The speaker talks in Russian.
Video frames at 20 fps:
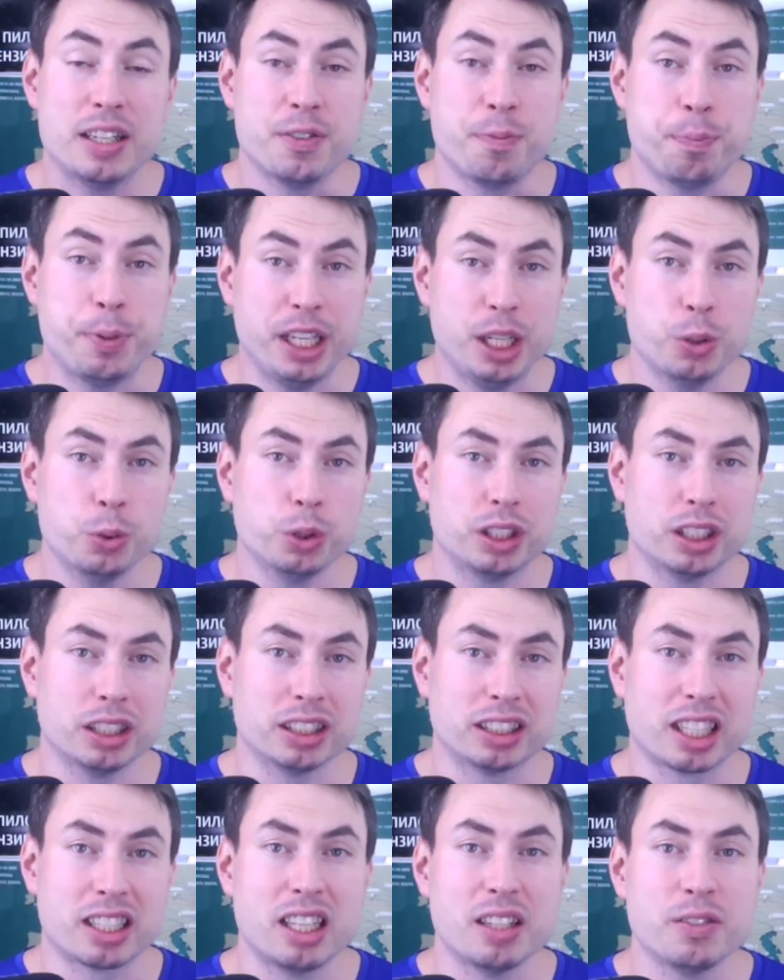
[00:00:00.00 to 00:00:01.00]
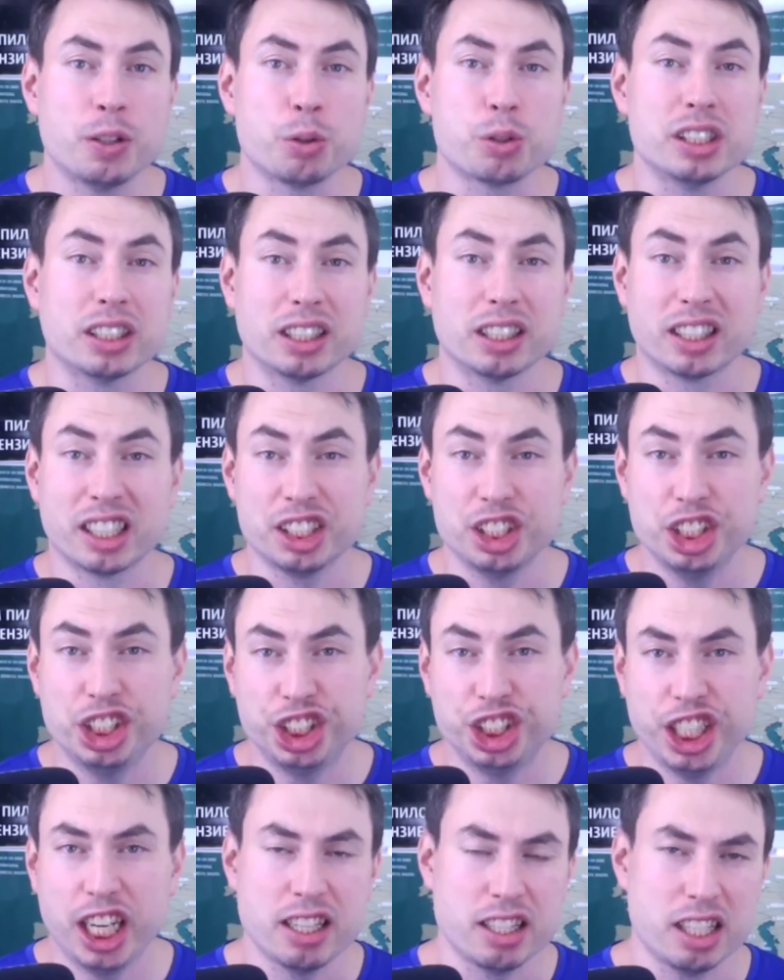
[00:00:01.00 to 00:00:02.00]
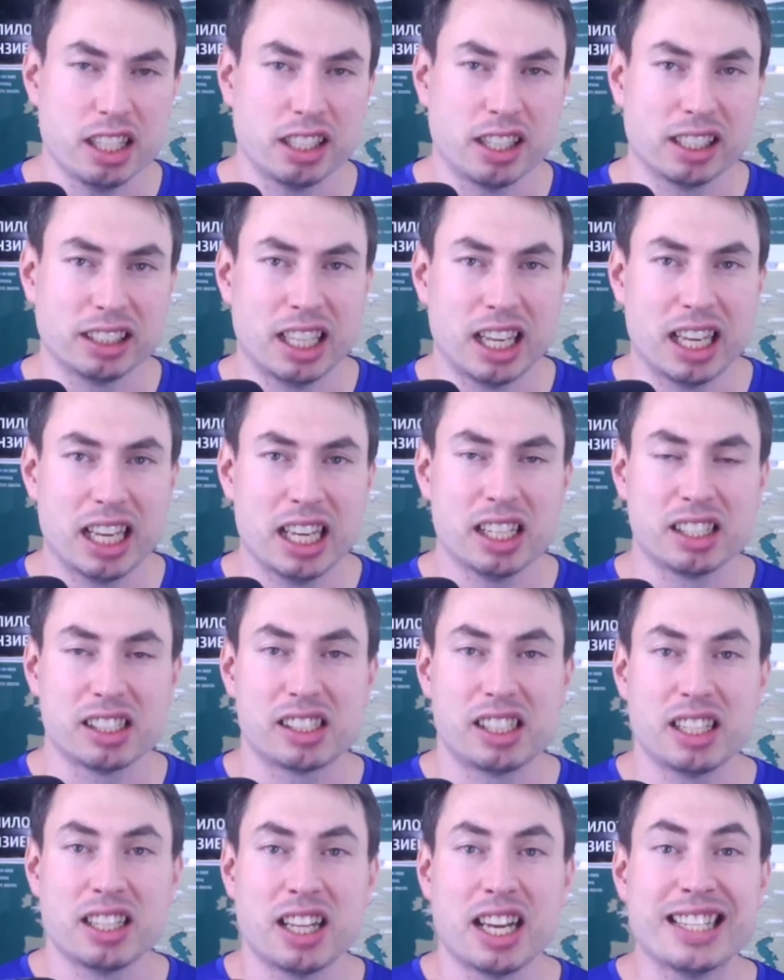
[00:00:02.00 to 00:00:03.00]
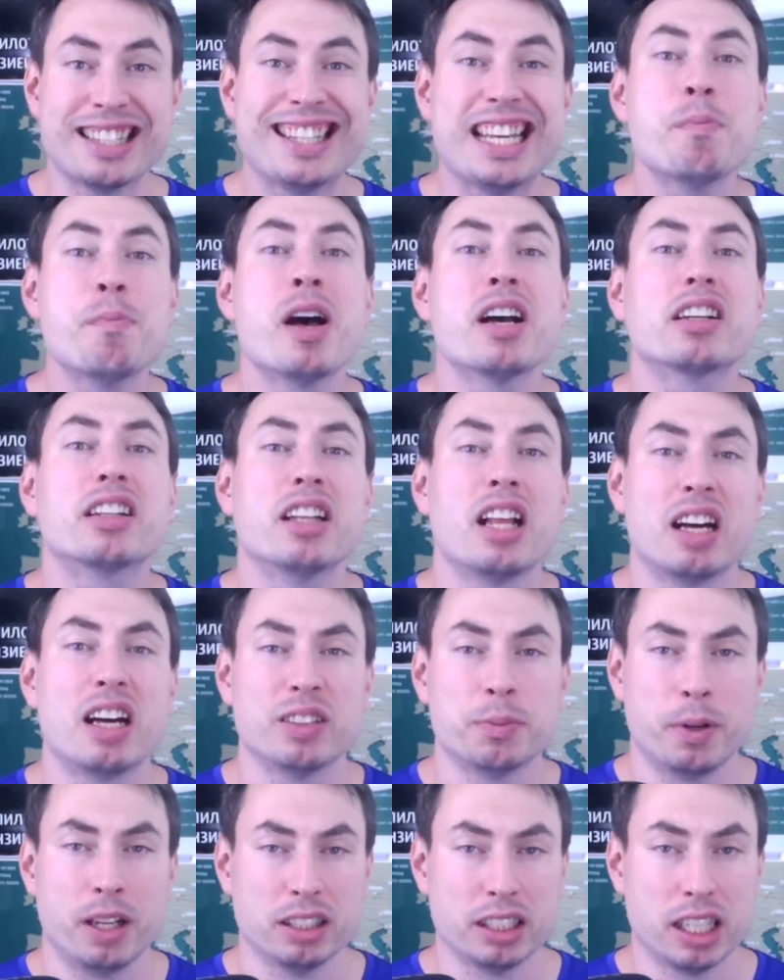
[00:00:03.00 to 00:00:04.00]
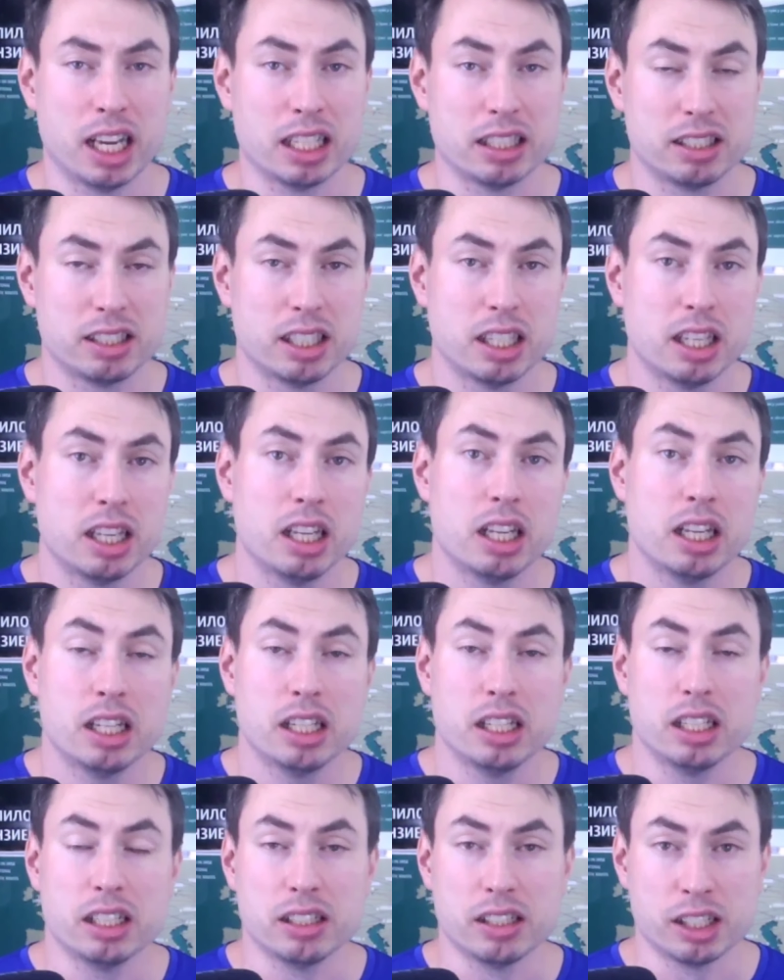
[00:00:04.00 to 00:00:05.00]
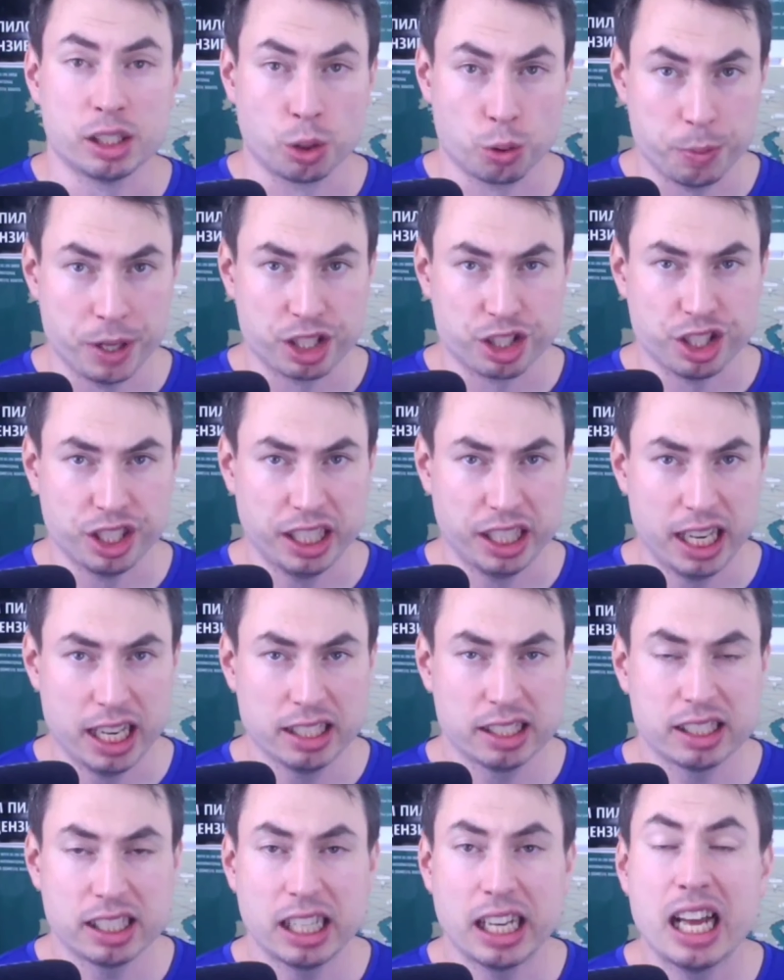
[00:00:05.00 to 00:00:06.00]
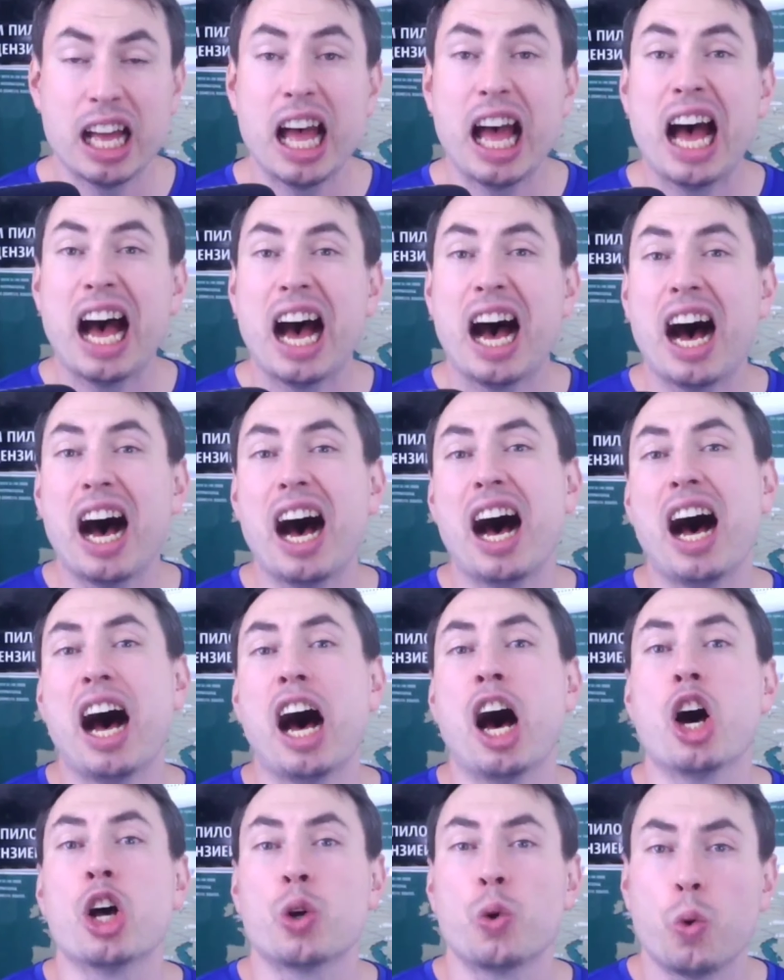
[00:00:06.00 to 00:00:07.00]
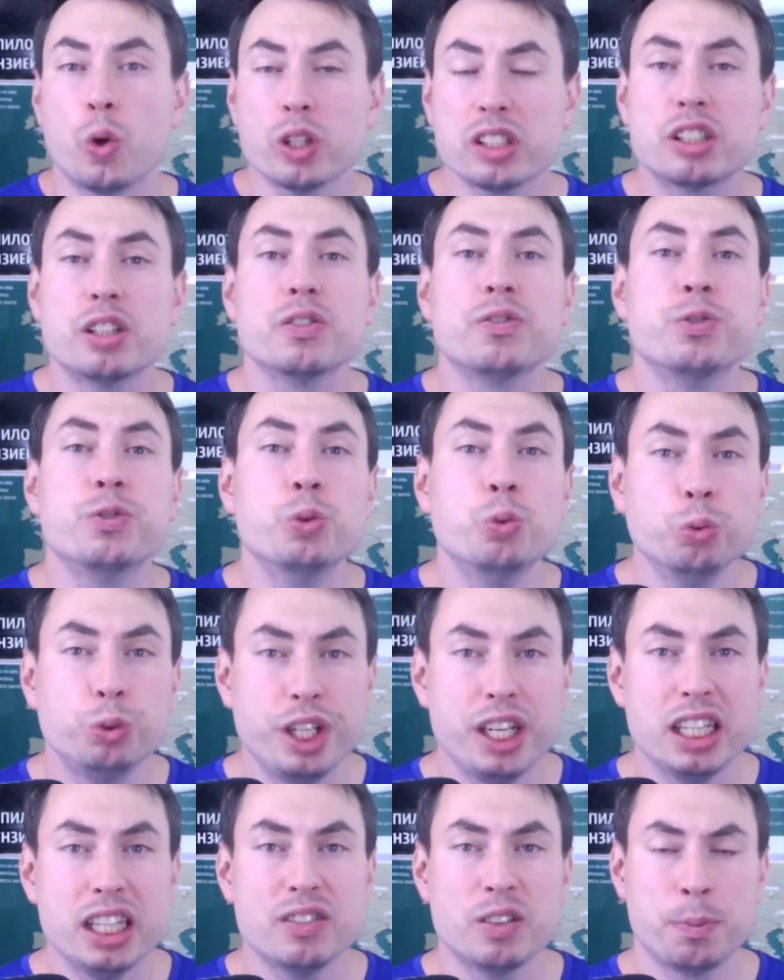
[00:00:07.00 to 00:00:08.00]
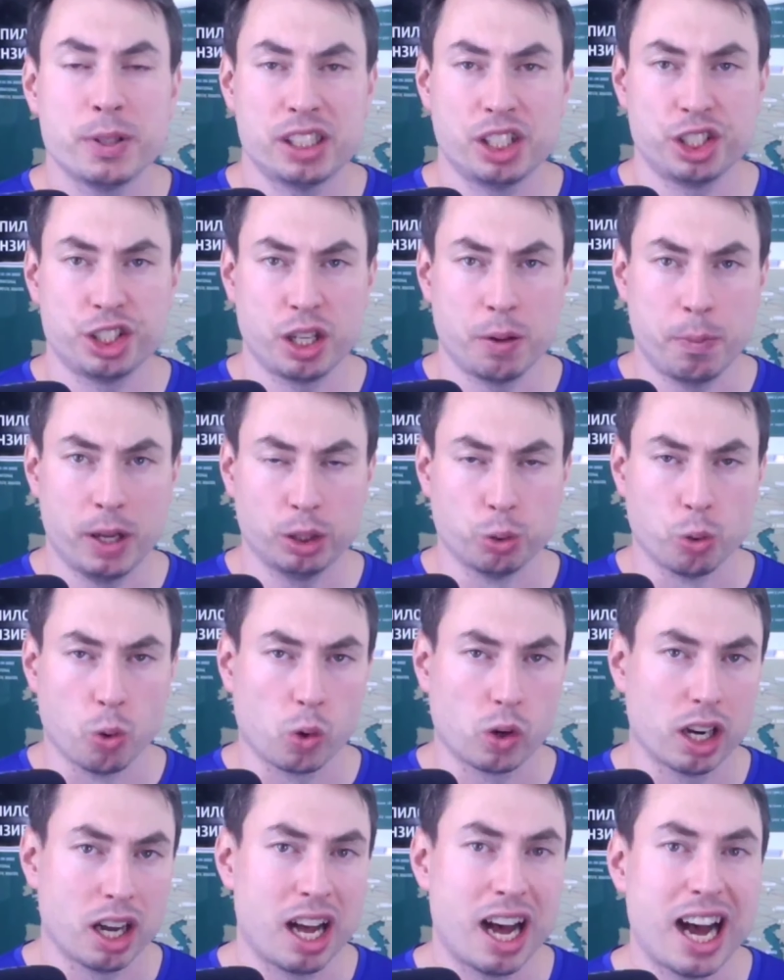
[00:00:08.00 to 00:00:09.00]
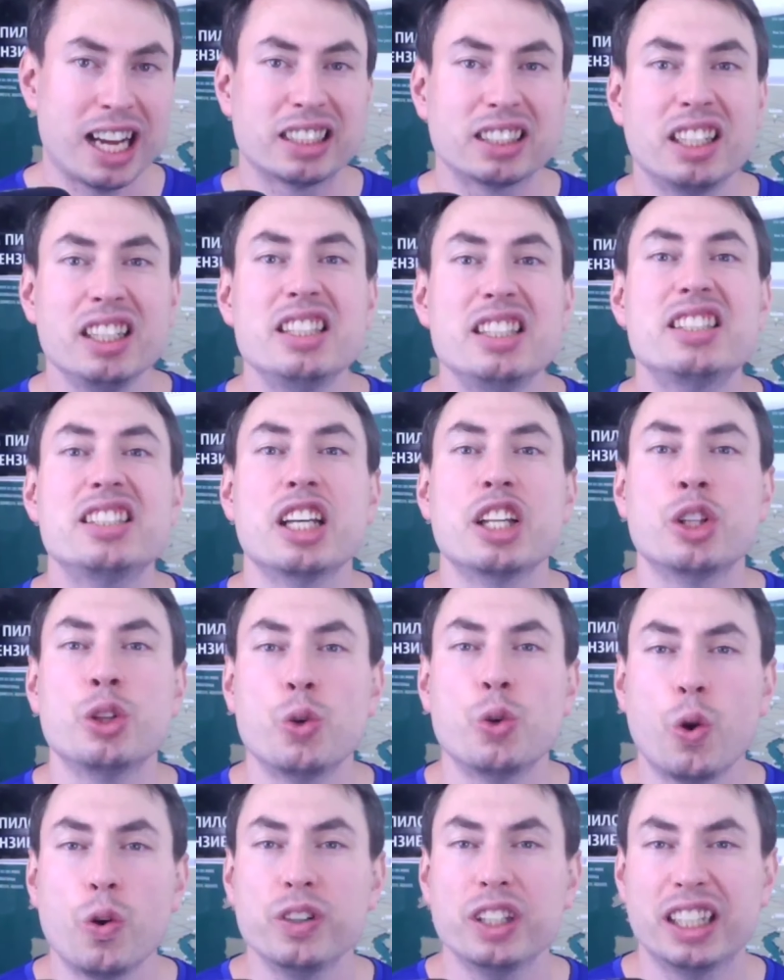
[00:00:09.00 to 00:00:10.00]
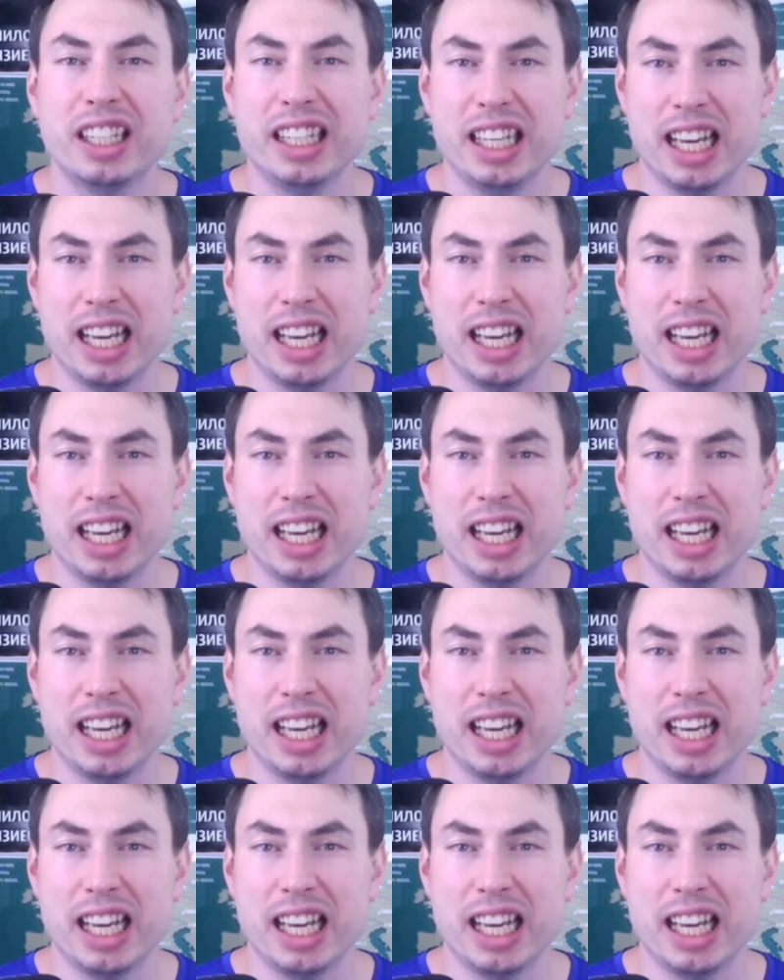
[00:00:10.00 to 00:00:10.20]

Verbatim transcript: в период э, коронавирусных ограничений, когда Air Astana не могла выполнять э, зарубежные рейсы, а рост внутреннего пассажиропотока, открытие новых